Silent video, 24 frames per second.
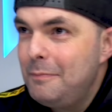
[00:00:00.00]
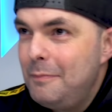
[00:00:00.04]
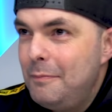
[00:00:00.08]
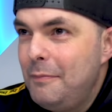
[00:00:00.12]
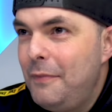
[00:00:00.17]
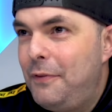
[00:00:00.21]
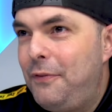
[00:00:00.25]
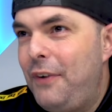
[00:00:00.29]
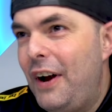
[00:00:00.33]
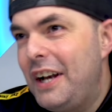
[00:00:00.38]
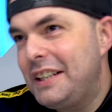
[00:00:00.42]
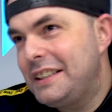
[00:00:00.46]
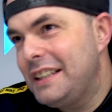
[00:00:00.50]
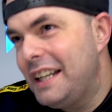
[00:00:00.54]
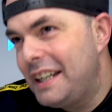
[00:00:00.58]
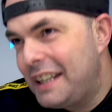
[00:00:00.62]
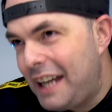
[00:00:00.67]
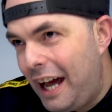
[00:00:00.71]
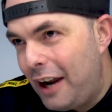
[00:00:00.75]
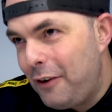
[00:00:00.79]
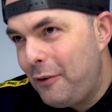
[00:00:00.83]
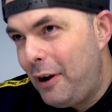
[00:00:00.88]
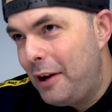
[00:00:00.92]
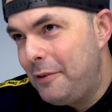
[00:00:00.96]
me faz
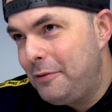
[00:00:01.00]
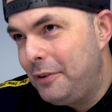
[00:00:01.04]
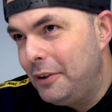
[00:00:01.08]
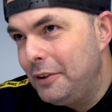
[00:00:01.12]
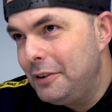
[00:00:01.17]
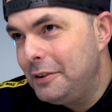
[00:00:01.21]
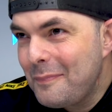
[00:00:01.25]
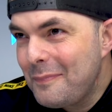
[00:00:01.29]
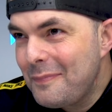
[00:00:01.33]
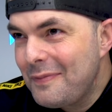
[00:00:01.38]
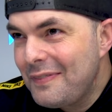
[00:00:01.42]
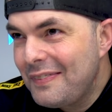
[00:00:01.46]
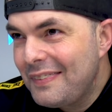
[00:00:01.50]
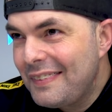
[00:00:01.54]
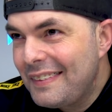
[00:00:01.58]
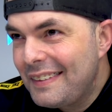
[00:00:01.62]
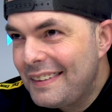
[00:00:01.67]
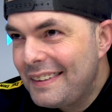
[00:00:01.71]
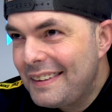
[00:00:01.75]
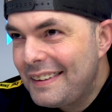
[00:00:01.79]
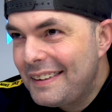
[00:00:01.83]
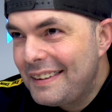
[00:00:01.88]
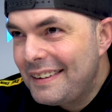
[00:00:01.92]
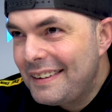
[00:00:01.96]
largar o iPhone? Um novo